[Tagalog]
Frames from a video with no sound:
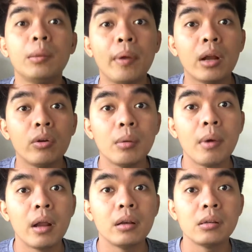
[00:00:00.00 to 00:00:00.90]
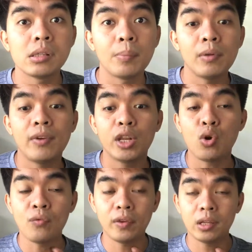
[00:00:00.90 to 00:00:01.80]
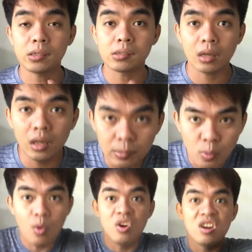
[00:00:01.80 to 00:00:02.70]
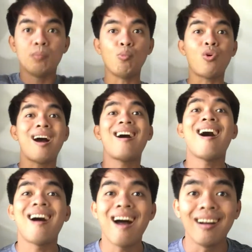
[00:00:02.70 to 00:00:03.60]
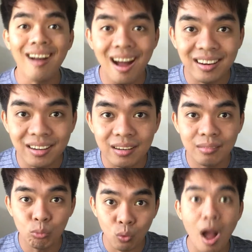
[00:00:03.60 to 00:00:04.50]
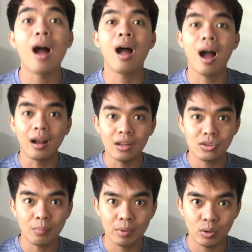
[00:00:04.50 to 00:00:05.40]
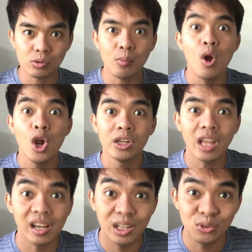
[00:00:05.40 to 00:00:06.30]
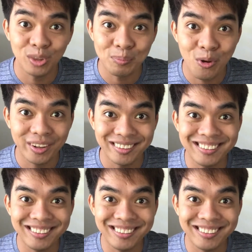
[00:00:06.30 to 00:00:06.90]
Di ba ikaw naman, siyempre very confident ka sa sarili mo. Mukha ka agad. Mukha ka agad. Siyempre, gusto mo, direct to the point.